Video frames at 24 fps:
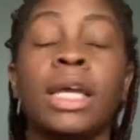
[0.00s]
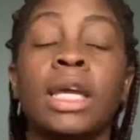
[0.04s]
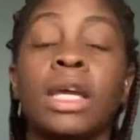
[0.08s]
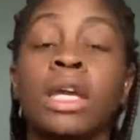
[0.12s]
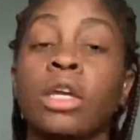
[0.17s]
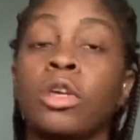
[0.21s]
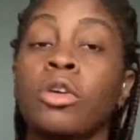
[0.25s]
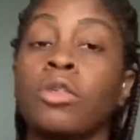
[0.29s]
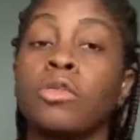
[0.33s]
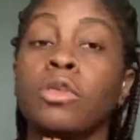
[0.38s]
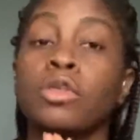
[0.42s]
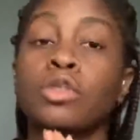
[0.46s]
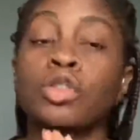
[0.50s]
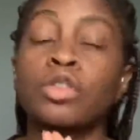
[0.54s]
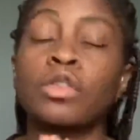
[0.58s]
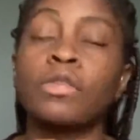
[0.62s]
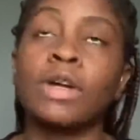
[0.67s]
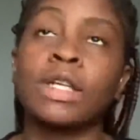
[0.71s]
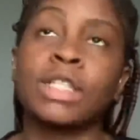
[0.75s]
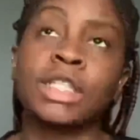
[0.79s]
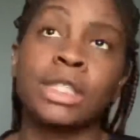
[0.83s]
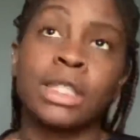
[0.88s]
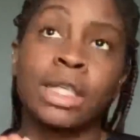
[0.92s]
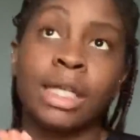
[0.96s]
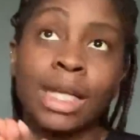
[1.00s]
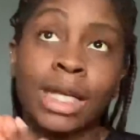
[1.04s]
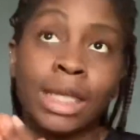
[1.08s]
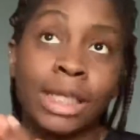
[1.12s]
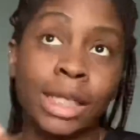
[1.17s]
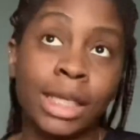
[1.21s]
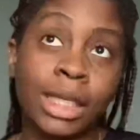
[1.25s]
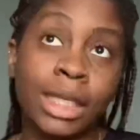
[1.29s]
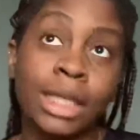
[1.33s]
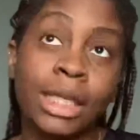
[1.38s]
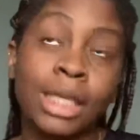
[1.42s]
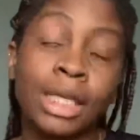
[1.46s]
que votre chauffage est
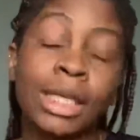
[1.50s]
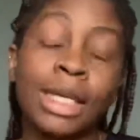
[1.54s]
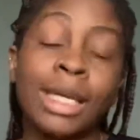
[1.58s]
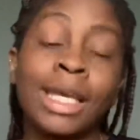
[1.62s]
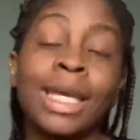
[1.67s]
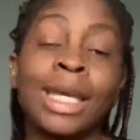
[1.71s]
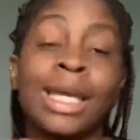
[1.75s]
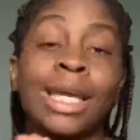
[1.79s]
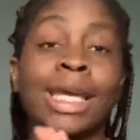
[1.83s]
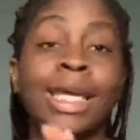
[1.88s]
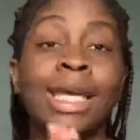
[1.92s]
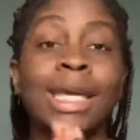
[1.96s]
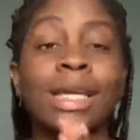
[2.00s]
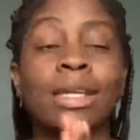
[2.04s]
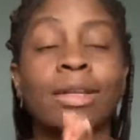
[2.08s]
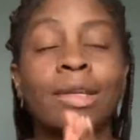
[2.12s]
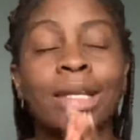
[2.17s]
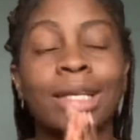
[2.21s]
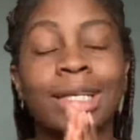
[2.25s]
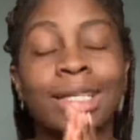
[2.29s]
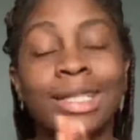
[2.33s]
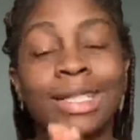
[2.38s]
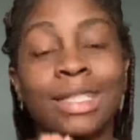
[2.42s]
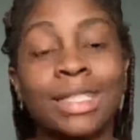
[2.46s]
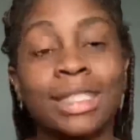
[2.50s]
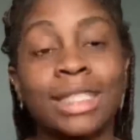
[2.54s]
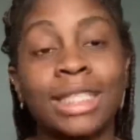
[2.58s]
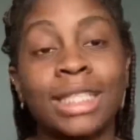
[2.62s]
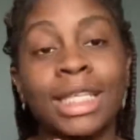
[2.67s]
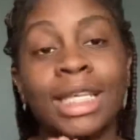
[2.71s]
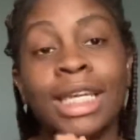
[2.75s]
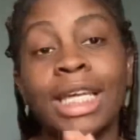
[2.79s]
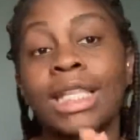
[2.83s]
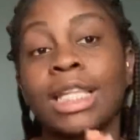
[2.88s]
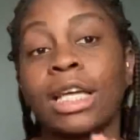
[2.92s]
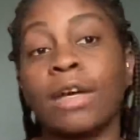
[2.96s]
électrique et que l'électricité
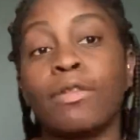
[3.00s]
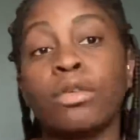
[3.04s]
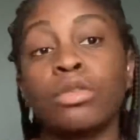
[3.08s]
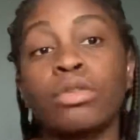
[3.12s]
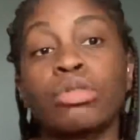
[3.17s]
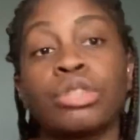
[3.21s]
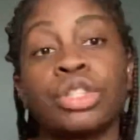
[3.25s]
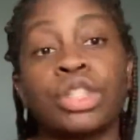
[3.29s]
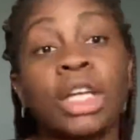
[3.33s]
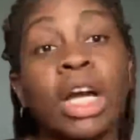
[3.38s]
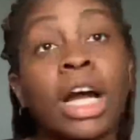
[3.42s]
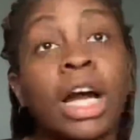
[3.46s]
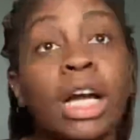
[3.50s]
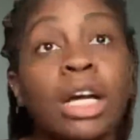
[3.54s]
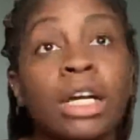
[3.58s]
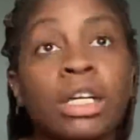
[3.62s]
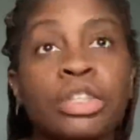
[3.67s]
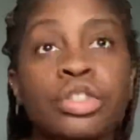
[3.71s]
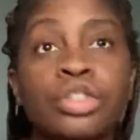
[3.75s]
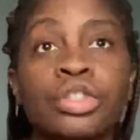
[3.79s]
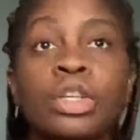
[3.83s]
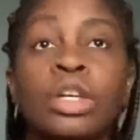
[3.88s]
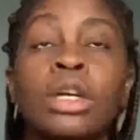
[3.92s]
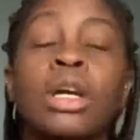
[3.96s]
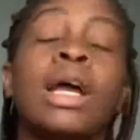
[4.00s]
est à votre charge,